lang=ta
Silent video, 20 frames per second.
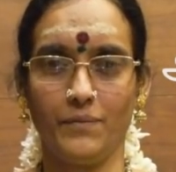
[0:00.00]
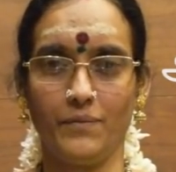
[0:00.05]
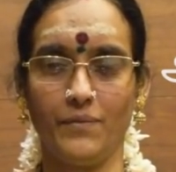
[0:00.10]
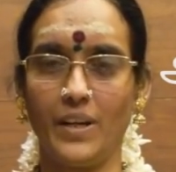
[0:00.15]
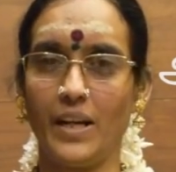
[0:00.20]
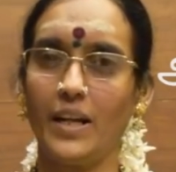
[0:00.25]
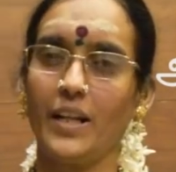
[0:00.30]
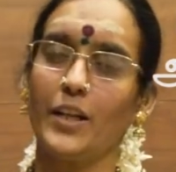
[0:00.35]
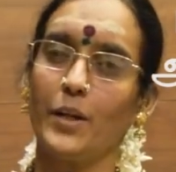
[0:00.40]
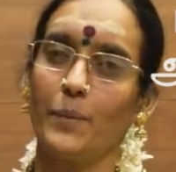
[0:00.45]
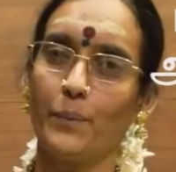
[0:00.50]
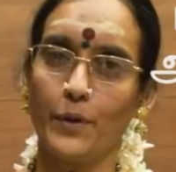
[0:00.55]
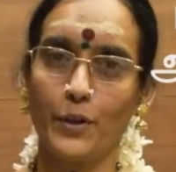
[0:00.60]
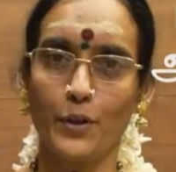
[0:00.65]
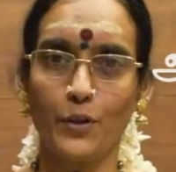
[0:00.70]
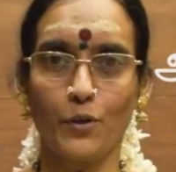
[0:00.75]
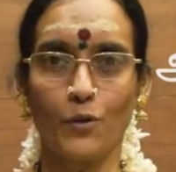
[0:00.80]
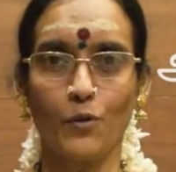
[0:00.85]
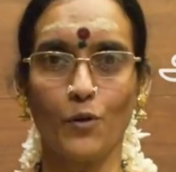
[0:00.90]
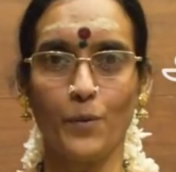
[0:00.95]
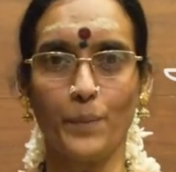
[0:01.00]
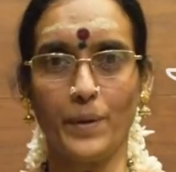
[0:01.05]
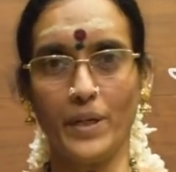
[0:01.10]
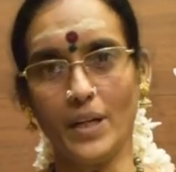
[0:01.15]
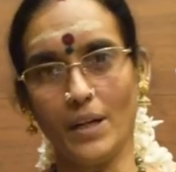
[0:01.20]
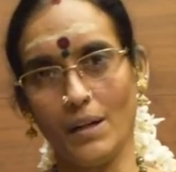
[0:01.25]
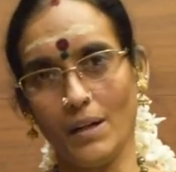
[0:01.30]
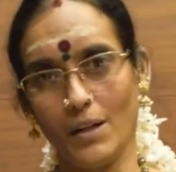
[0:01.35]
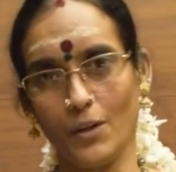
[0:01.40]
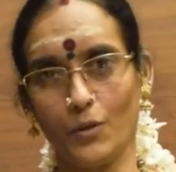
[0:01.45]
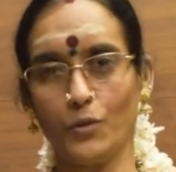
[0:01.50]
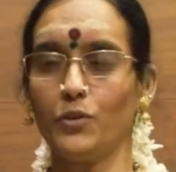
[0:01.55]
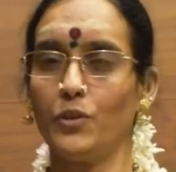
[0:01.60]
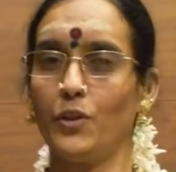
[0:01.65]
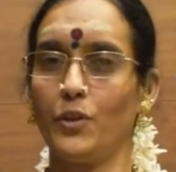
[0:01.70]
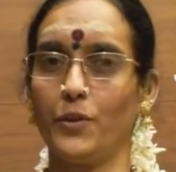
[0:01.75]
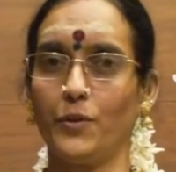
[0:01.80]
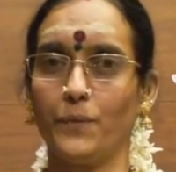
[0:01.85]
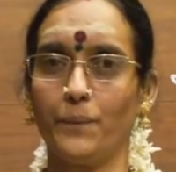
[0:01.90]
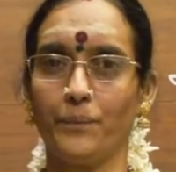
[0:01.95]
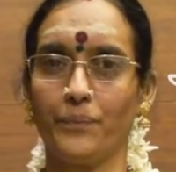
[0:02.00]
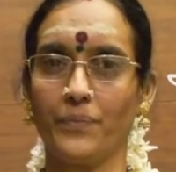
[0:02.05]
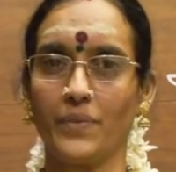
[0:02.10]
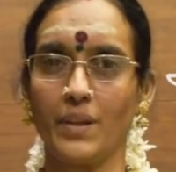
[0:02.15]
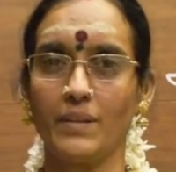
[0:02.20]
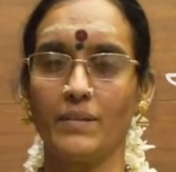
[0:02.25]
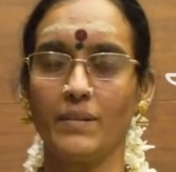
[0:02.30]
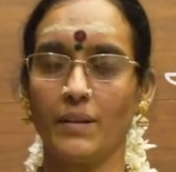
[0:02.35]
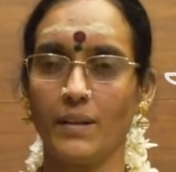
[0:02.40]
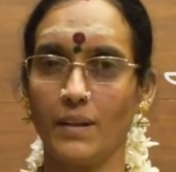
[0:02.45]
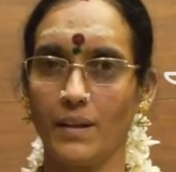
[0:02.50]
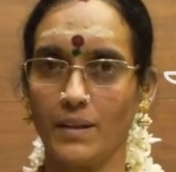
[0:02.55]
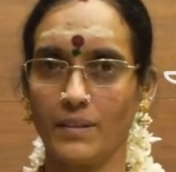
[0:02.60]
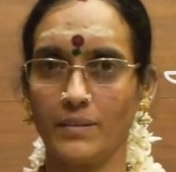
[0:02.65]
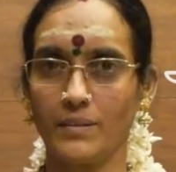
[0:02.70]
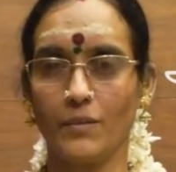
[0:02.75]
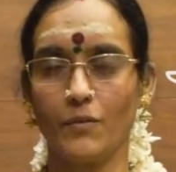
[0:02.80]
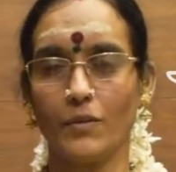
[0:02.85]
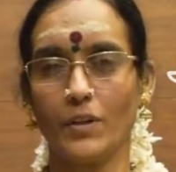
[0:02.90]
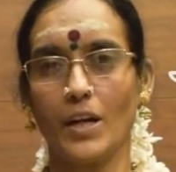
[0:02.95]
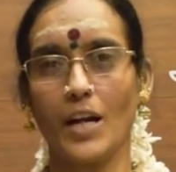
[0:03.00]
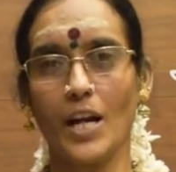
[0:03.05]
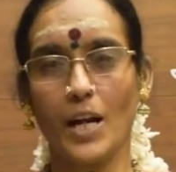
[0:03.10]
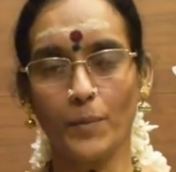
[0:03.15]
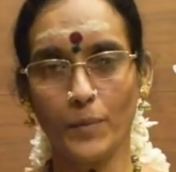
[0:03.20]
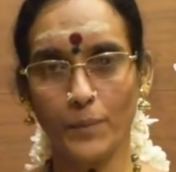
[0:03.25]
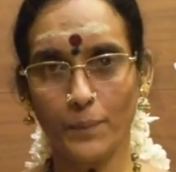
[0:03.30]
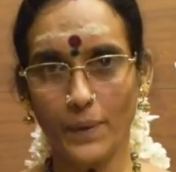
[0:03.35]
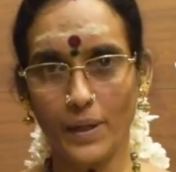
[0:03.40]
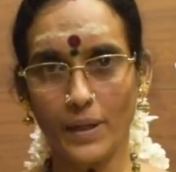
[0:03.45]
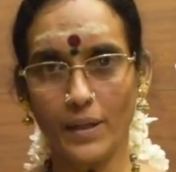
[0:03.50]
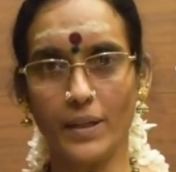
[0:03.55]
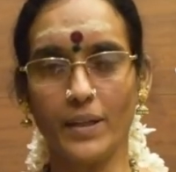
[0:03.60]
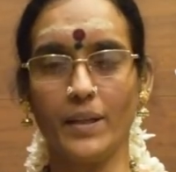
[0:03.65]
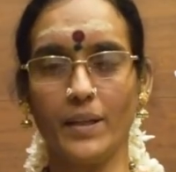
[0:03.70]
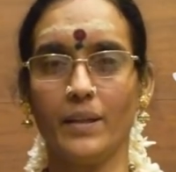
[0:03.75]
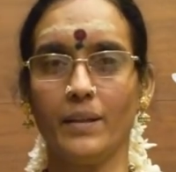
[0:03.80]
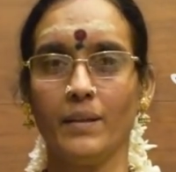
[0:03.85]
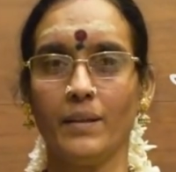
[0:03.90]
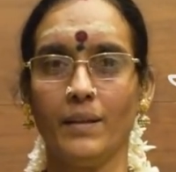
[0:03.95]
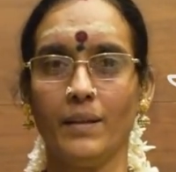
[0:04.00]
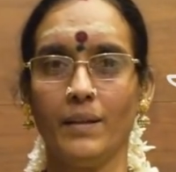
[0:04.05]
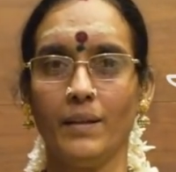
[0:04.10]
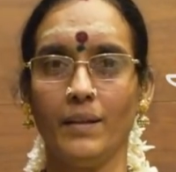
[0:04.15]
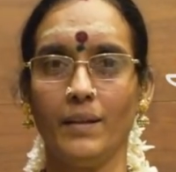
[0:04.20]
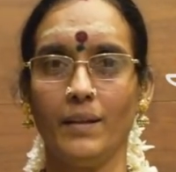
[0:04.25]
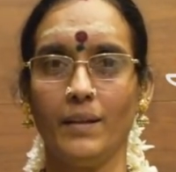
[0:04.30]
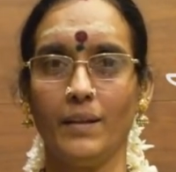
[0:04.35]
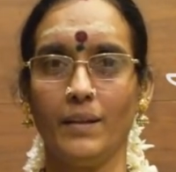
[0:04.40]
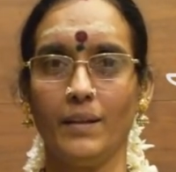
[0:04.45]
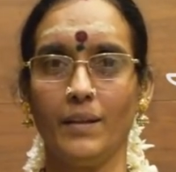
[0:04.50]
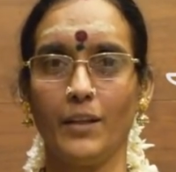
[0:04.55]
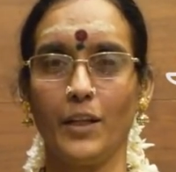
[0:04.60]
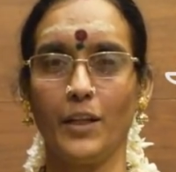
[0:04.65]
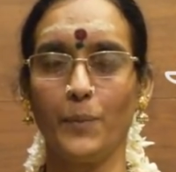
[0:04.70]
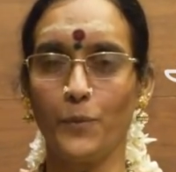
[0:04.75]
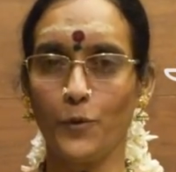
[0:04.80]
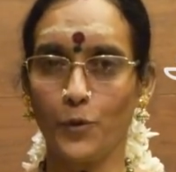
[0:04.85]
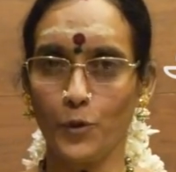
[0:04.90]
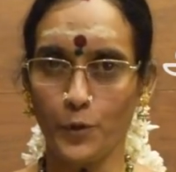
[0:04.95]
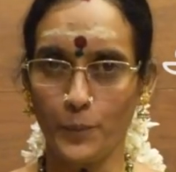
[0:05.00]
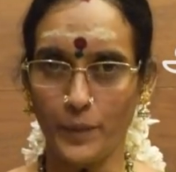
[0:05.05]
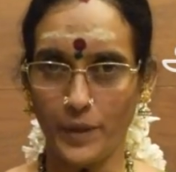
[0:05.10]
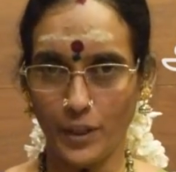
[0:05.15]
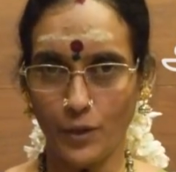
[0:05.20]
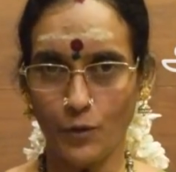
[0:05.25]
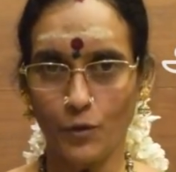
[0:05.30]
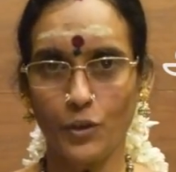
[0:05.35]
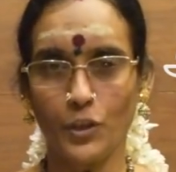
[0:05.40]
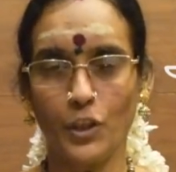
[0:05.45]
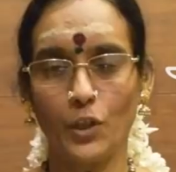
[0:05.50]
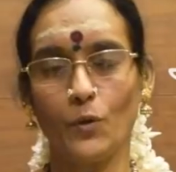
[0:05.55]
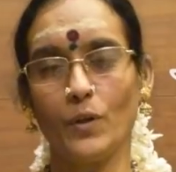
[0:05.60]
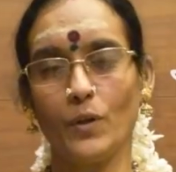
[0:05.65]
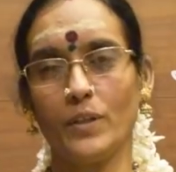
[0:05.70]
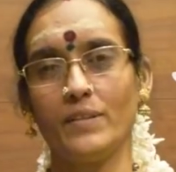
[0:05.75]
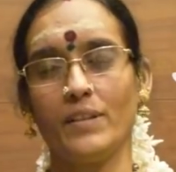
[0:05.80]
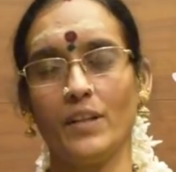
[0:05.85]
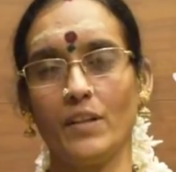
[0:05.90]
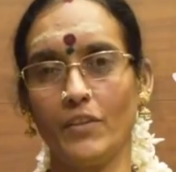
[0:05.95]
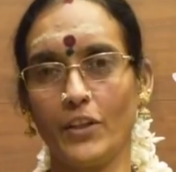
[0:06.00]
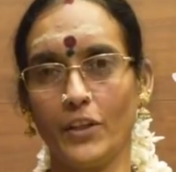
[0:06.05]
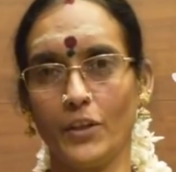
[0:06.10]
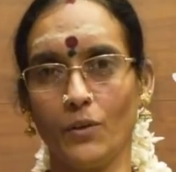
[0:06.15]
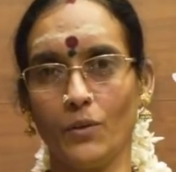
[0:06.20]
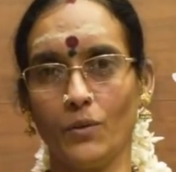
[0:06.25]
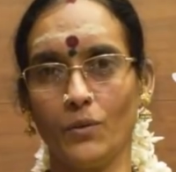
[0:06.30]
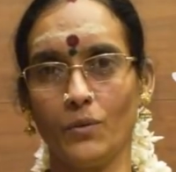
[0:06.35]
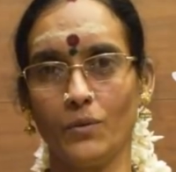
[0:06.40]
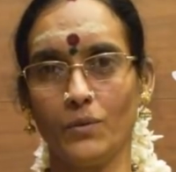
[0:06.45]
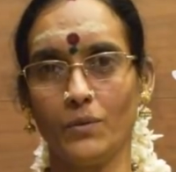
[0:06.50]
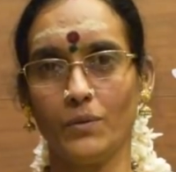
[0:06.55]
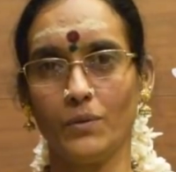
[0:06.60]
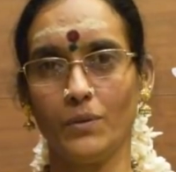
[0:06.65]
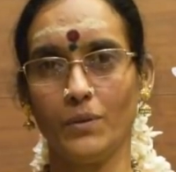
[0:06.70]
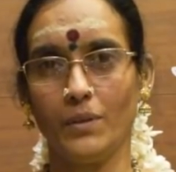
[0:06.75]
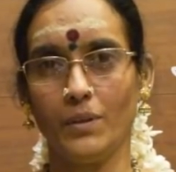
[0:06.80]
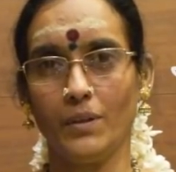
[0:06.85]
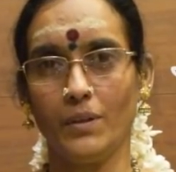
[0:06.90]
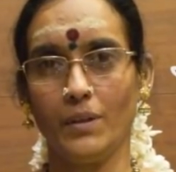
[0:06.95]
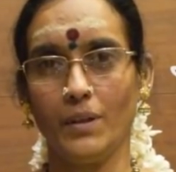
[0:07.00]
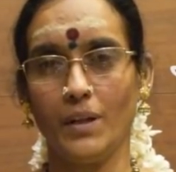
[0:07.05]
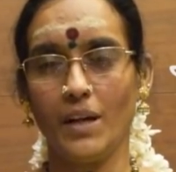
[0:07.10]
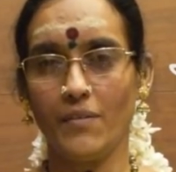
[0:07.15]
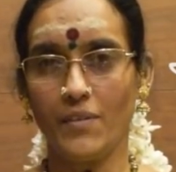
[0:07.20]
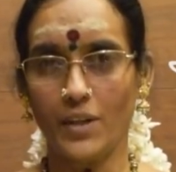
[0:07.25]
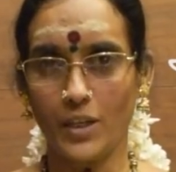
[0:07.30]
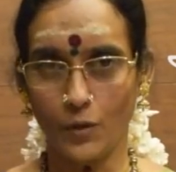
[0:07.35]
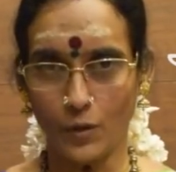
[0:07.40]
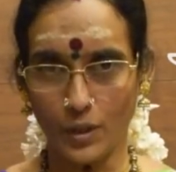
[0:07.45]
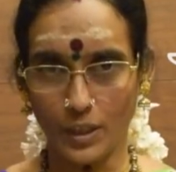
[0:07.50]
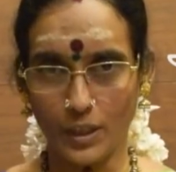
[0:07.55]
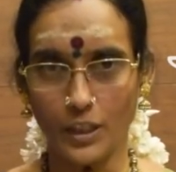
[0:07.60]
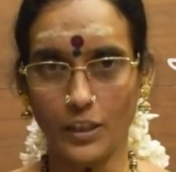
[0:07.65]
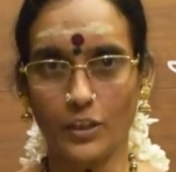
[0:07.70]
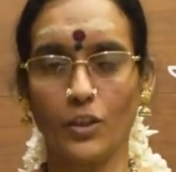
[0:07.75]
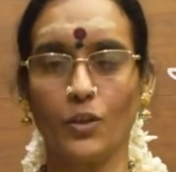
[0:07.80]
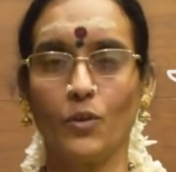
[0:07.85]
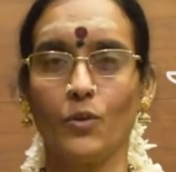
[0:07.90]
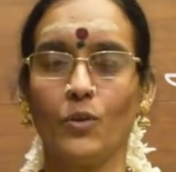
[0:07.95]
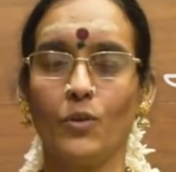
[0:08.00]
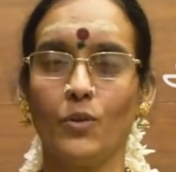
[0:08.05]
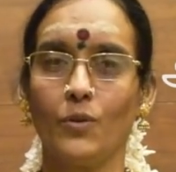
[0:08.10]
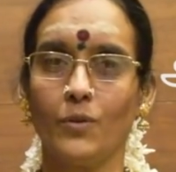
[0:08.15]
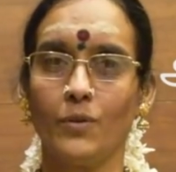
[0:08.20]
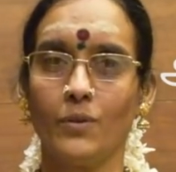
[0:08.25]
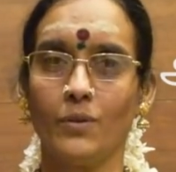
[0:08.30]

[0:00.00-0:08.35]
வேலை எப்படி இருக்கும் அப்படின்னு எல்லாருக்கும் தெரியும் சதா சர்வகாலமும் பள்ளி எப்போதுமே குழந்தைகளோட செலவழிக்கணும் அவளோட கத்தணும்